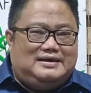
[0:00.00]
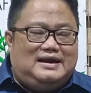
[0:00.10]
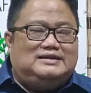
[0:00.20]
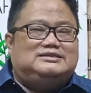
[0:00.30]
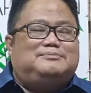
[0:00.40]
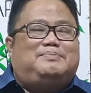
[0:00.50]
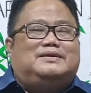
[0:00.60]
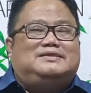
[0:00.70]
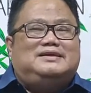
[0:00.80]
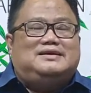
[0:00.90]
Dan
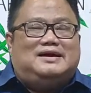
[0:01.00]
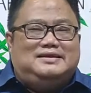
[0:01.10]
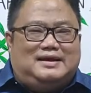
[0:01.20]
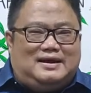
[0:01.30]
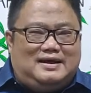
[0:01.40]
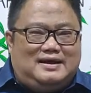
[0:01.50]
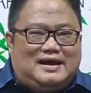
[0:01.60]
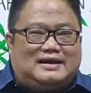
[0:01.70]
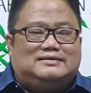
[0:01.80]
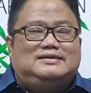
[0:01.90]
sepertiganya
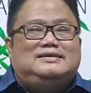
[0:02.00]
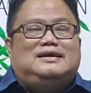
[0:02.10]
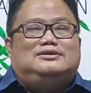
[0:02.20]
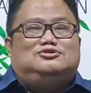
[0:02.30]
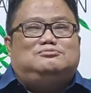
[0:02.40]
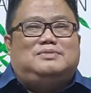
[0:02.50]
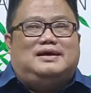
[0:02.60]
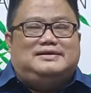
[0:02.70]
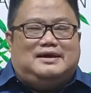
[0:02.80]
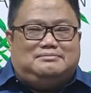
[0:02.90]
artinya
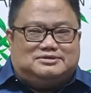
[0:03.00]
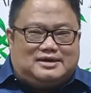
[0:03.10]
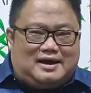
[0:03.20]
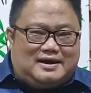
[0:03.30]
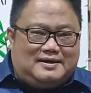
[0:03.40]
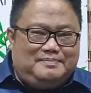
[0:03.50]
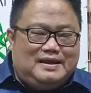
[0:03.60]
jumlah yang besar,